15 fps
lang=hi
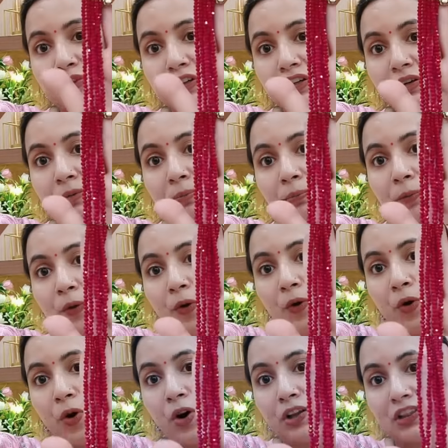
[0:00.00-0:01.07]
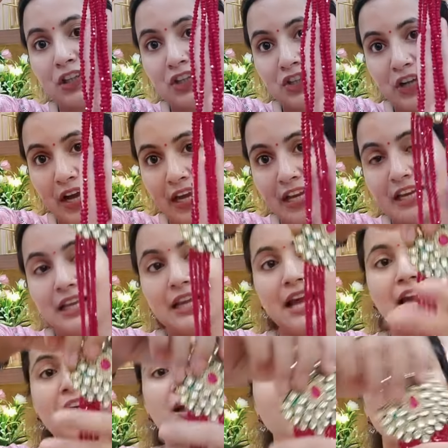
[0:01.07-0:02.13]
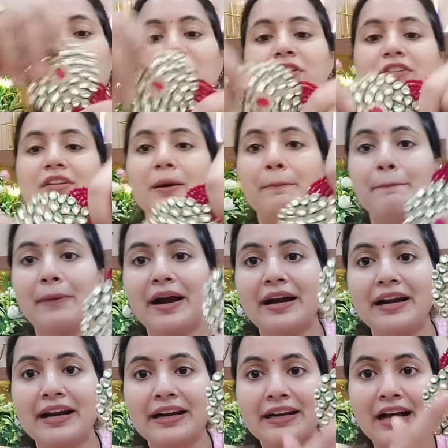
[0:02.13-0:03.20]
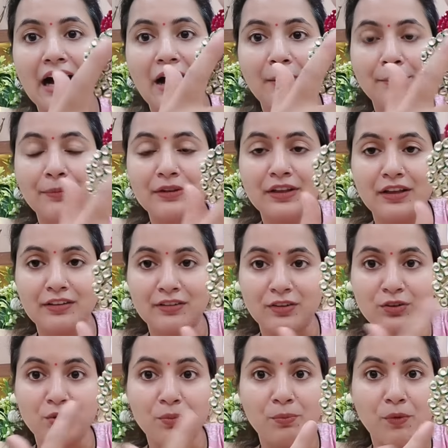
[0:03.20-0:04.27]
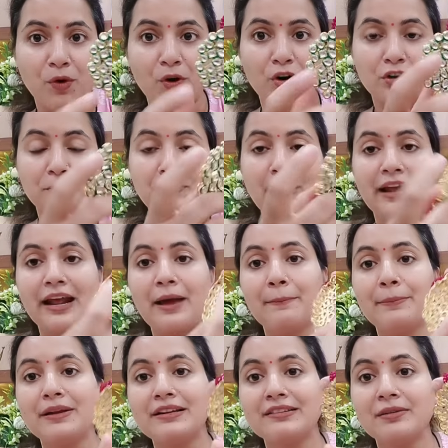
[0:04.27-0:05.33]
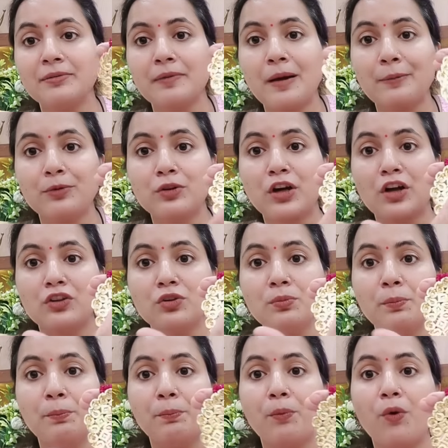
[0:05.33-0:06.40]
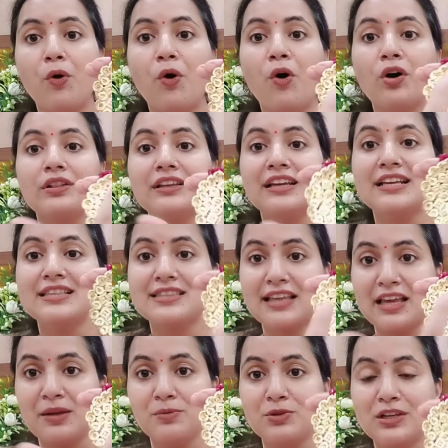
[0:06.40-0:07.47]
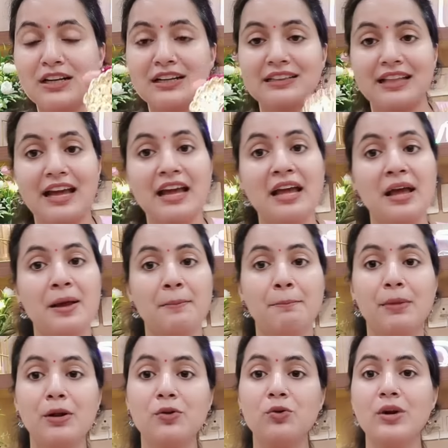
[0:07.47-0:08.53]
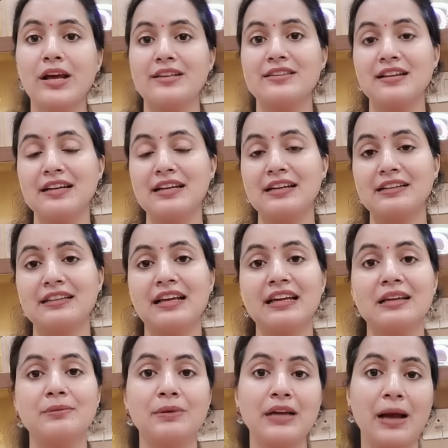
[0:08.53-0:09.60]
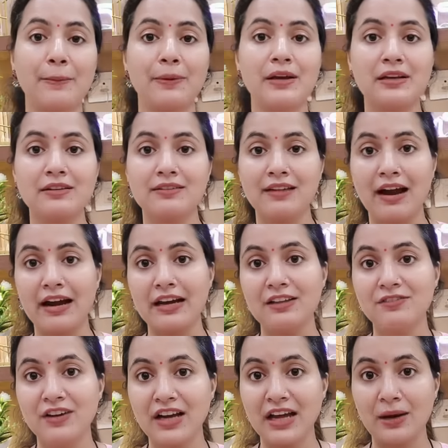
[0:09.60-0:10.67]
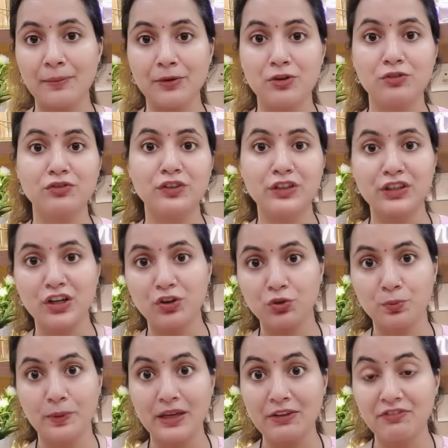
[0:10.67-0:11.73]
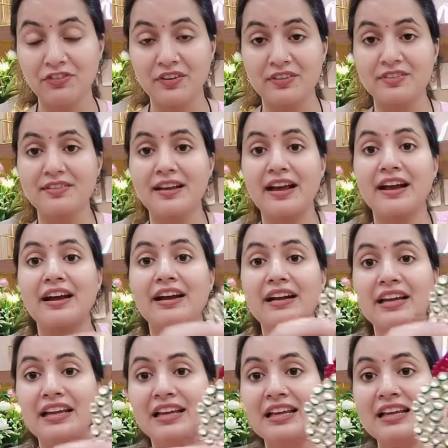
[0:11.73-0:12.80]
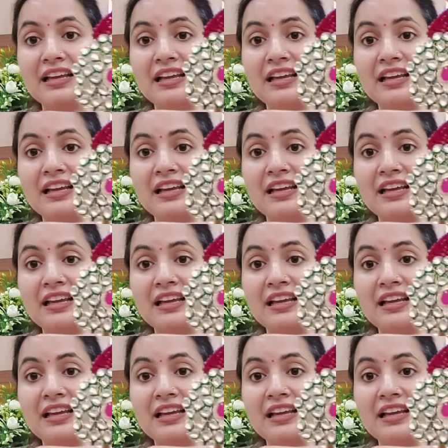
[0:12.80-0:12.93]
वर्क बहुत शाइनी है और इसका पेंडेंट आप देख सकते हो बहुत प्यारा है पीछे से भी मैं आपको दिखाती हूँ बहुत ही सही मुझे लगता है बिल्कुल ऐसा नहीं लगता है कि भाई आपकी साड़ी वगैरह पे जो वर्क है उस पर ये फंस जाएगा नहीं